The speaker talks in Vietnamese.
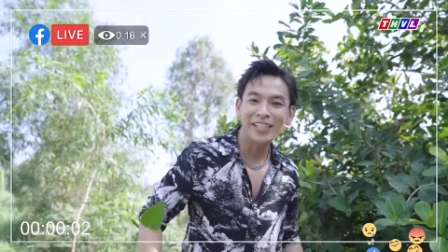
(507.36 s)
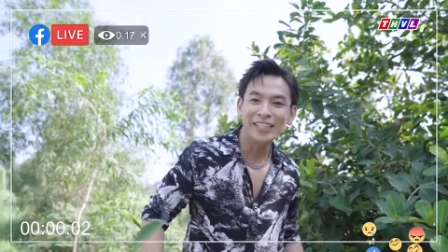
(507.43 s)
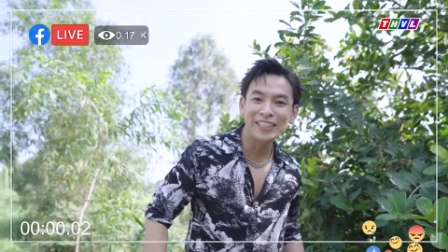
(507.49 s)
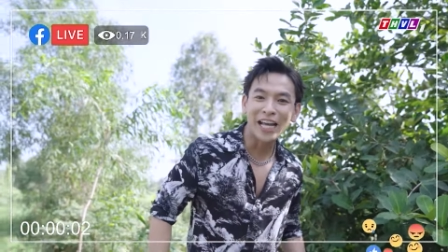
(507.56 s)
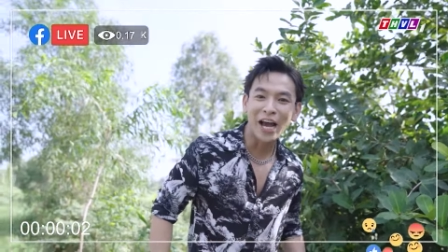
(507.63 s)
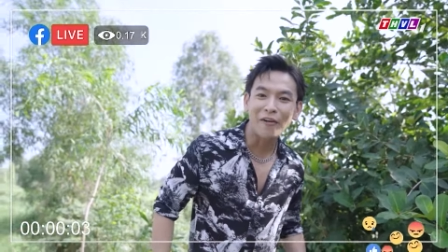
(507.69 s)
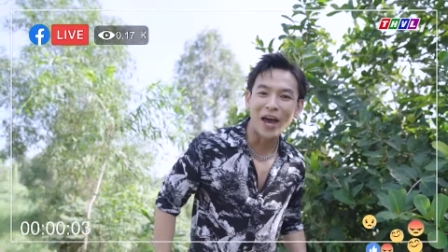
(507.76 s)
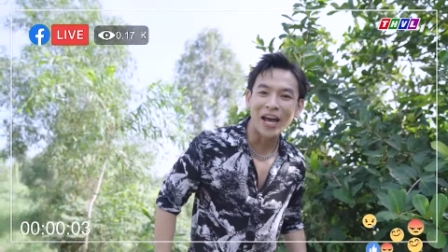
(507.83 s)
Xin
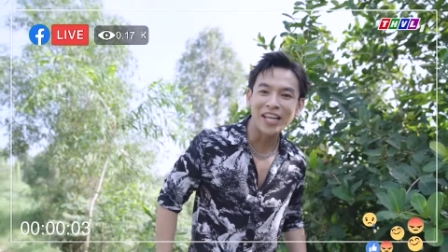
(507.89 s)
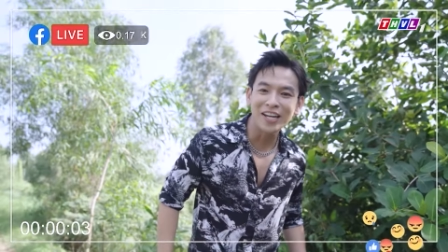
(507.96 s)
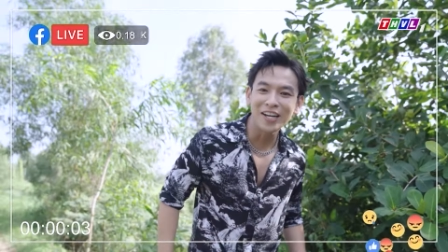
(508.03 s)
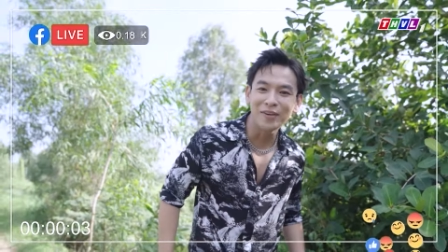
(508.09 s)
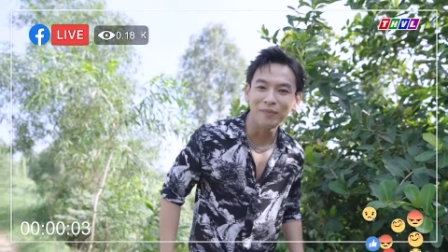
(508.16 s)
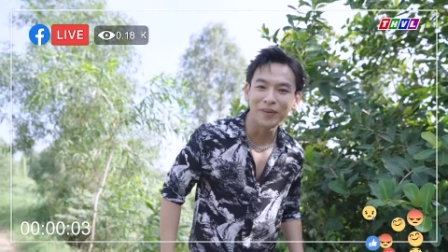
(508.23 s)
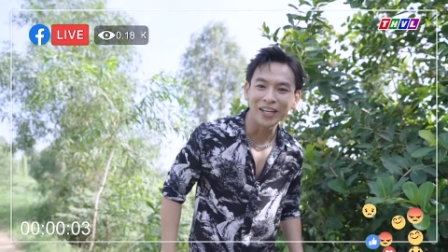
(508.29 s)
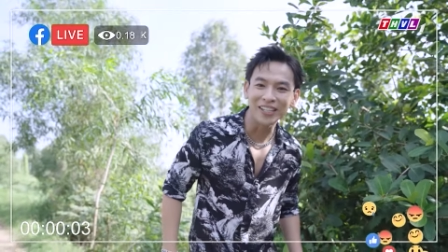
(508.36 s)
chào đại gia
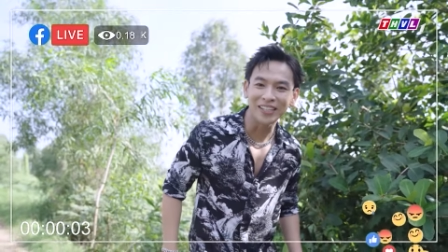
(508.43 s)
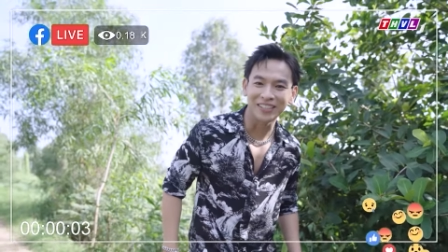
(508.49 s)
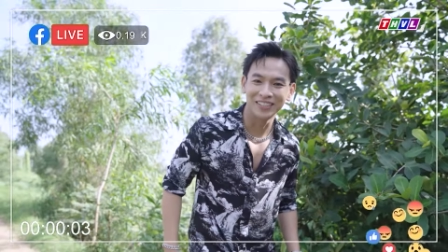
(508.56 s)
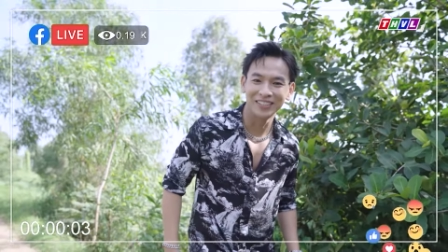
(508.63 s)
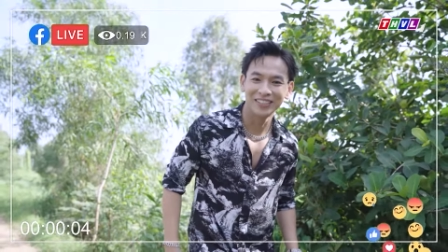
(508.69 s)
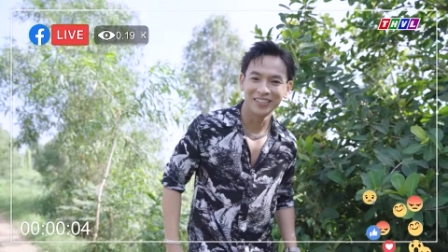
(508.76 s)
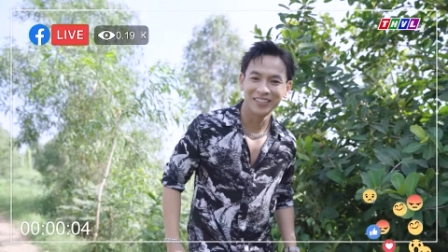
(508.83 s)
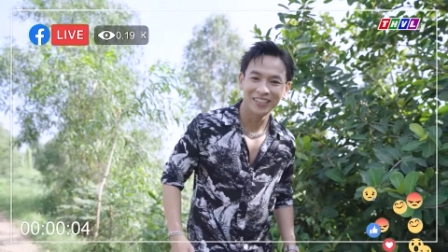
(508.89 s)
đình mình
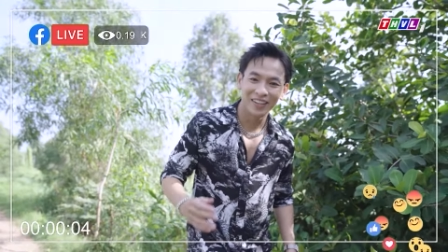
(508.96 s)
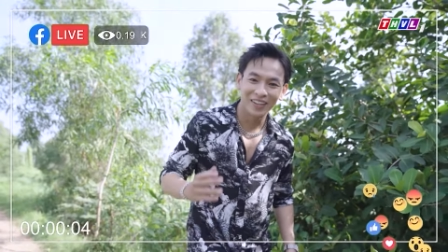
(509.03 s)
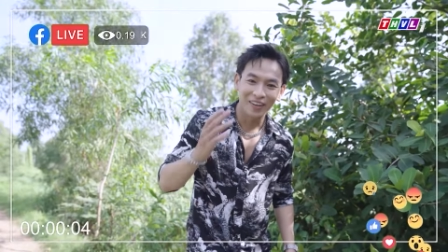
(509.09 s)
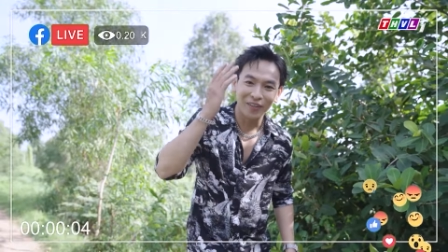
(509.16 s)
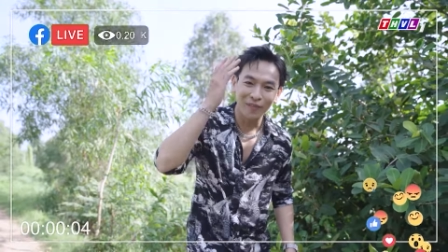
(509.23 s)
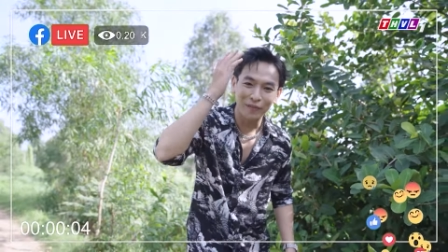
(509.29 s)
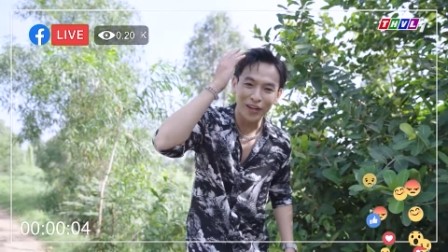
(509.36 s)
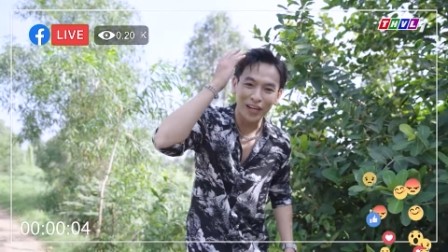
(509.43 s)

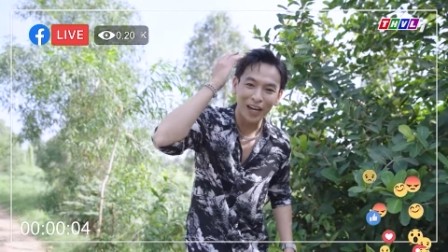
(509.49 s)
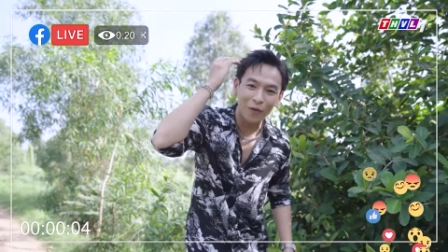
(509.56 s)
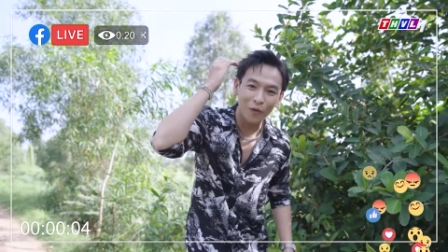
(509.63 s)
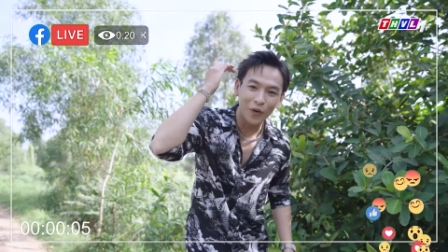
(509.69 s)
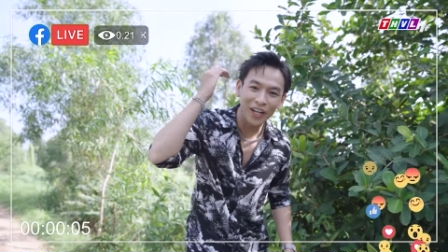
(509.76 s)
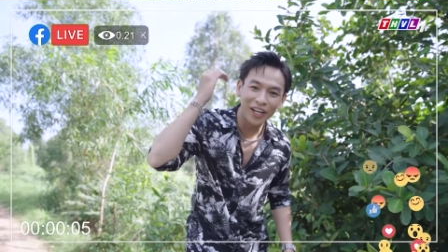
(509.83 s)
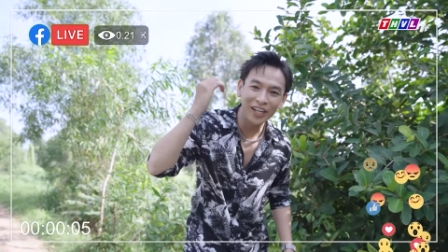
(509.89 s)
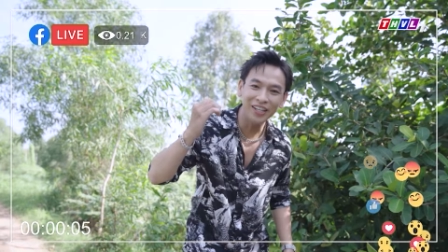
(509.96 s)
Mình là
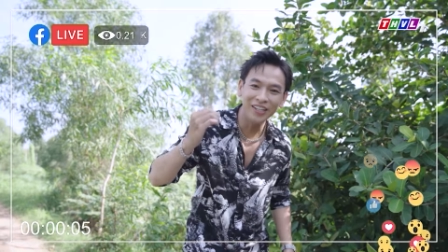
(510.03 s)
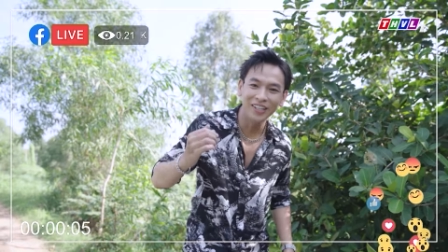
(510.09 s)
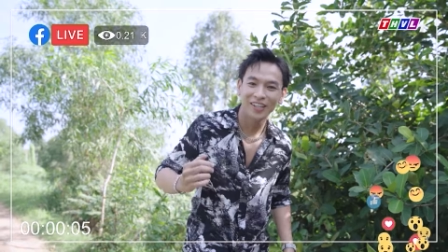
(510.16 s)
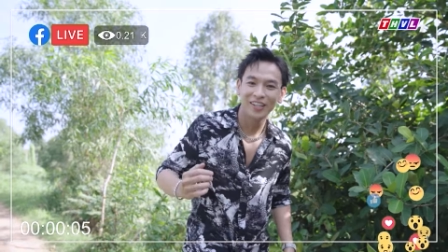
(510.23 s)
Quý